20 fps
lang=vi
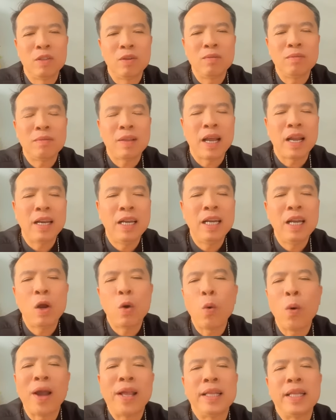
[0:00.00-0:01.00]
chúng ta
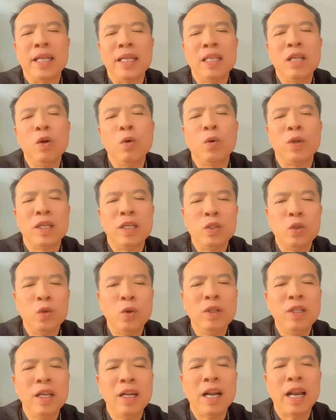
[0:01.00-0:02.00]
đi ra ngoài tình thương của
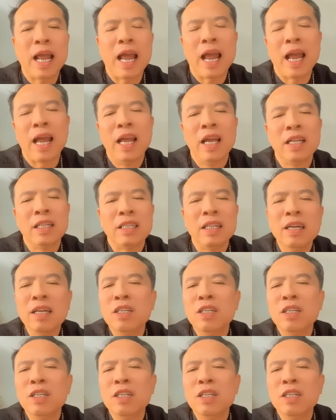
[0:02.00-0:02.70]
Thiên Chúa tức là